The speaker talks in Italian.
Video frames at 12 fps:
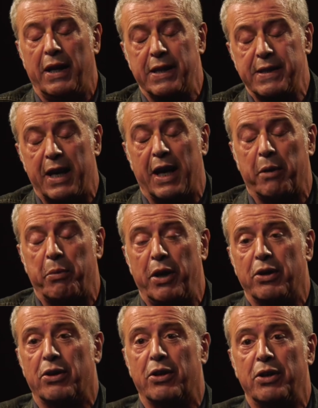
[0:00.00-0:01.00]
le scarpe,
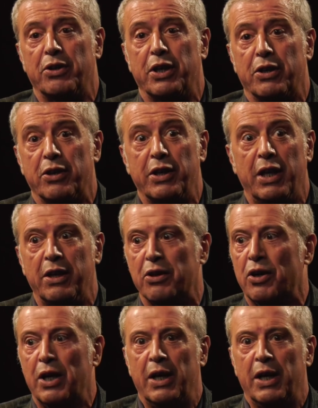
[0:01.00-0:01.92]
io gli ho detto ridendo,